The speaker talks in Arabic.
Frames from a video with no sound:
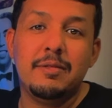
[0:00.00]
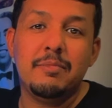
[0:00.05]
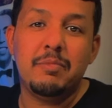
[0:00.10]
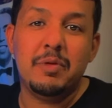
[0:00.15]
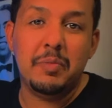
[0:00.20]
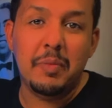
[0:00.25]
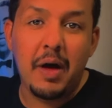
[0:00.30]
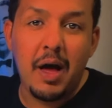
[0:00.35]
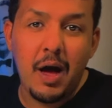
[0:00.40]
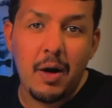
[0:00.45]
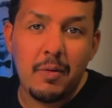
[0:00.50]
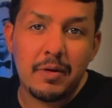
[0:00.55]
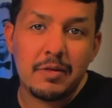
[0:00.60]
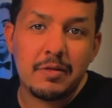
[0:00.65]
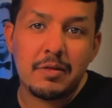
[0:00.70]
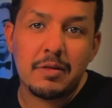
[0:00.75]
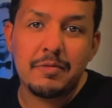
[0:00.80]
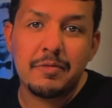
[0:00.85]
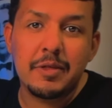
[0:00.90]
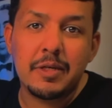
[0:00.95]
بمعاونه
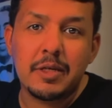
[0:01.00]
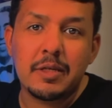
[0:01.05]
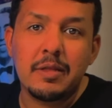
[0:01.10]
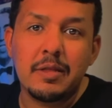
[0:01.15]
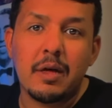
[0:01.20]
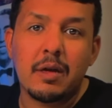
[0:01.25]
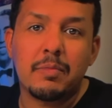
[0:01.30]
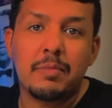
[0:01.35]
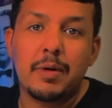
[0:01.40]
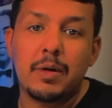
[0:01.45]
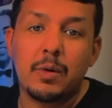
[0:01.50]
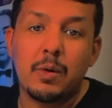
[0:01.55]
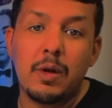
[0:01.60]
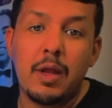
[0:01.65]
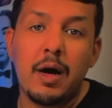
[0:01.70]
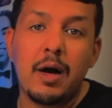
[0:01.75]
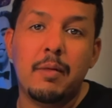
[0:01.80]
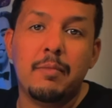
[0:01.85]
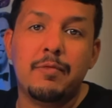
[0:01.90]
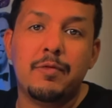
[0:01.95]
رفيق دربه
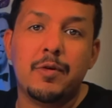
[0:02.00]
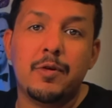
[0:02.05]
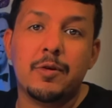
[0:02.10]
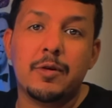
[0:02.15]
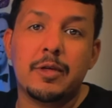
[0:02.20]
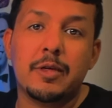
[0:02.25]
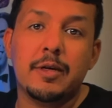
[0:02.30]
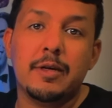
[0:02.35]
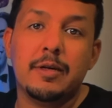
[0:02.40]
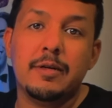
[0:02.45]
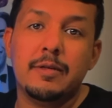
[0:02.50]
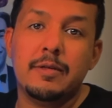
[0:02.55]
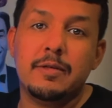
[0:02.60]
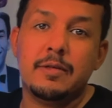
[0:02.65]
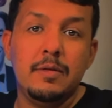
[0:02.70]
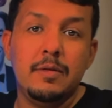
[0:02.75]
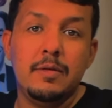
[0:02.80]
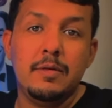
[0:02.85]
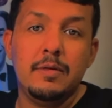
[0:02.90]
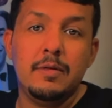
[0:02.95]
غلام فونكه
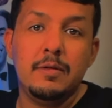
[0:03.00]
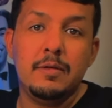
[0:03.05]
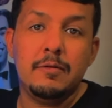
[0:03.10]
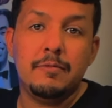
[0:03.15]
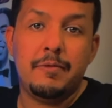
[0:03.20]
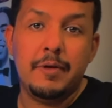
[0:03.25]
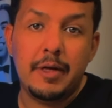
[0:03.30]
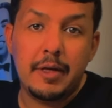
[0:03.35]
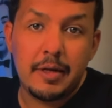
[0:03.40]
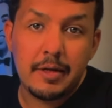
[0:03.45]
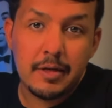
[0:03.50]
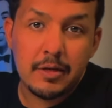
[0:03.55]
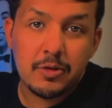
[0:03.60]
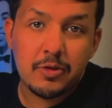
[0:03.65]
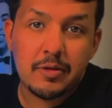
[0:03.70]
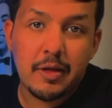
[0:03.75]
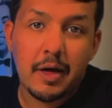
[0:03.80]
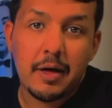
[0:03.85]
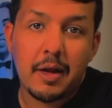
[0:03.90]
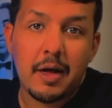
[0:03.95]
فعلا
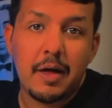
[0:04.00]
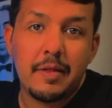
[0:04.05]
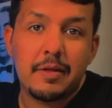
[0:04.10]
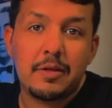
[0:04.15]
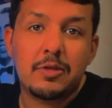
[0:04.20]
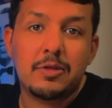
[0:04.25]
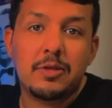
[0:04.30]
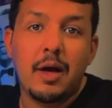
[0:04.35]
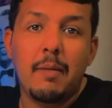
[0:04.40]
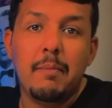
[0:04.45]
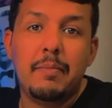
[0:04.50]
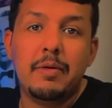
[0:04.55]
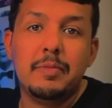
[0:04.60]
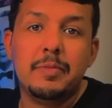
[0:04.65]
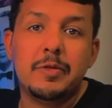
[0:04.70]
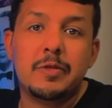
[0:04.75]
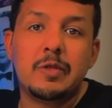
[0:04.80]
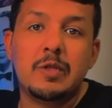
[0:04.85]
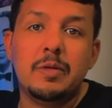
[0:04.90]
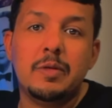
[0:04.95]
اشتهر هذا الشاب
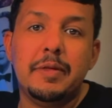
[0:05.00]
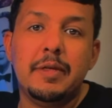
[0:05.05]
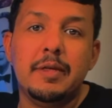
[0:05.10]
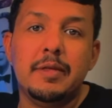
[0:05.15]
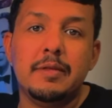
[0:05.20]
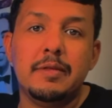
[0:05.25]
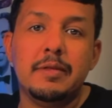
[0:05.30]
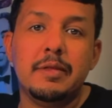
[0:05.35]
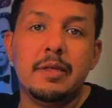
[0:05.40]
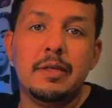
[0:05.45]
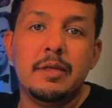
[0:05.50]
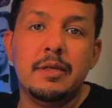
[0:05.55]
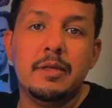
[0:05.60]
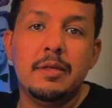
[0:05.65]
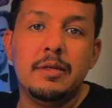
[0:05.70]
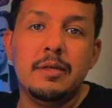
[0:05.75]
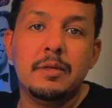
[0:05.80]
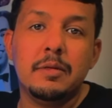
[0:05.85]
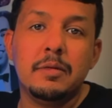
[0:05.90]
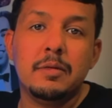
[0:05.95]
المسلم الهندي
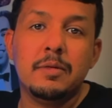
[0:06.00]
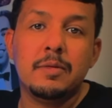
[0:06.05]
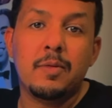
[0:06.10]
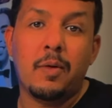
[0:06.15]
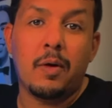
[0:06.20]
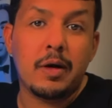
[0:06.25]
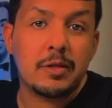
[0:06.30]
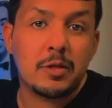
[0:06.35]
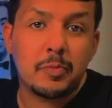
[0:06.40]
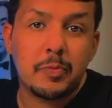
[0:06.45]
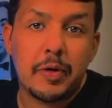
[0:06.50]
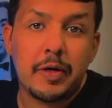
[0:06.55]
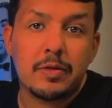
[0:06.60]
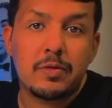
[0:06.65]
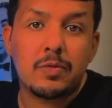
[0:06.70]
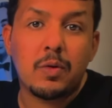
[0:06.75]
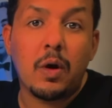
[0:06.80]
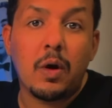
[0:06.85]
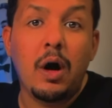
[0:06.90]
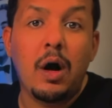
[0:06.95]
واصبحت
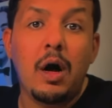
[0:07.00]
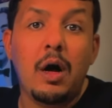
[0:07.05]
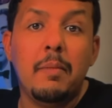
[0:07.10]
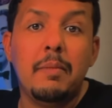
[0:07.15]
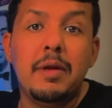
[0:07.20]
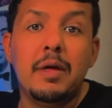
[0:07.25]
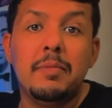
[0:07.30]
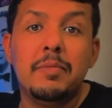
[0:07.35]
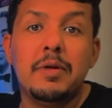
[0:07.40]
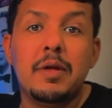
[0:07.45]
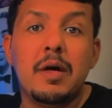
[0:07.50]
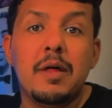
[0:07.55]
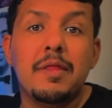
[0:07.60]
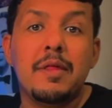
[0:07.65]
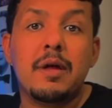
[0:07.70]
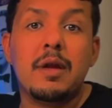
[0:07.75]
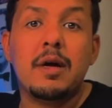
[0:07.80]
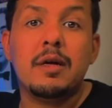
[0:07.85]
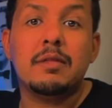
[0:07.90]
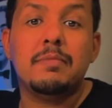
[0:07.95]
تقام له
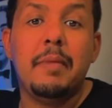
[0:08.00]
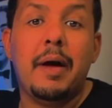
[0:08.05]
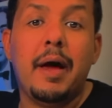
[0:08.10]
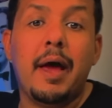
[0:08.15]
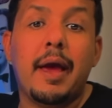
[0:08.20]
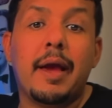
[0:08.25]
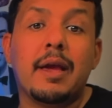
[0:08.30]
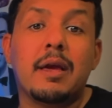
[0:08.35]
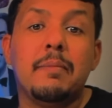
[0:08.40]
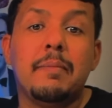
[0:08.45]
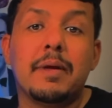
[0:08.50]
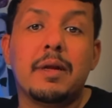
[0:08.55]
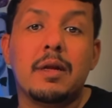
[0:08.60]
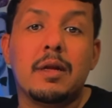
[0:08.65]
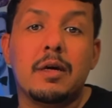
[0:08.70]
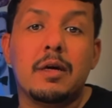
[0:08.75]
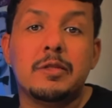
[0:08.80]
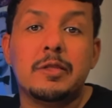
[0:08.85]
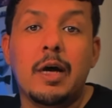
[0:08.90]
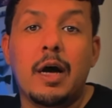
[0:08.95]
مناظرات مع اكبر
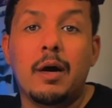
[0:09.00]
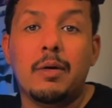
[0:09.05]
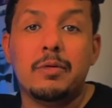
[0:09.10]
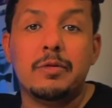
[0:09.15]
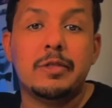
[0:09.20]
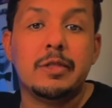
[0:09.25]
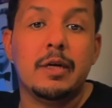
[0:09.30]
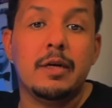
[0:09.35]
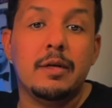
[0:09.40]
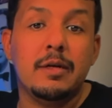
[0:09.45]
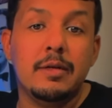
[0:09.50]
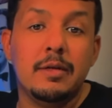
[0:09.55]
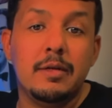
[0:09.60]
القساوسه